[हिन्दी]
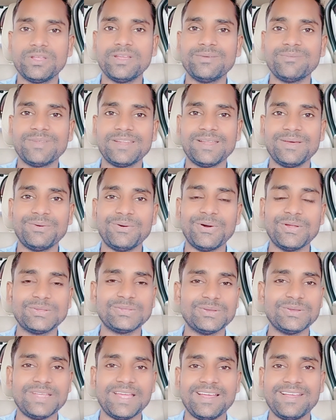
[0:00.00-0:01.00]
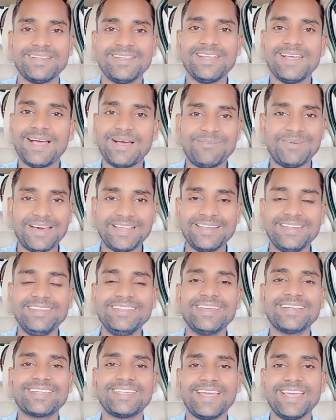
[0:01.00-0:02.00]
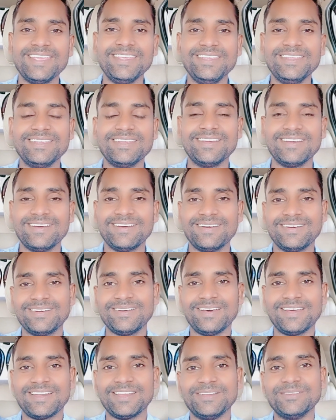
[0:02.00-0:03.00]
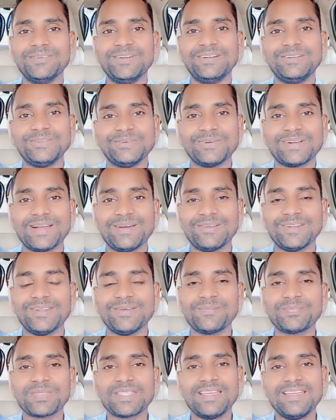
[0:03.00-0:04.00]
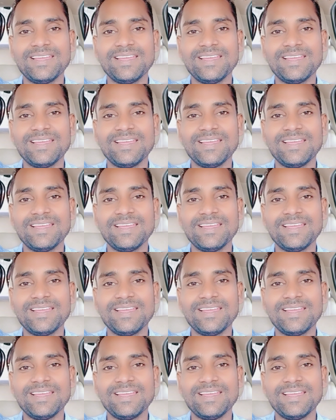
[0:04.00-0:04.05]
मतलब और तो यहाँ हमारे लिए क्या ही अरेंजमेंट होगा मतलब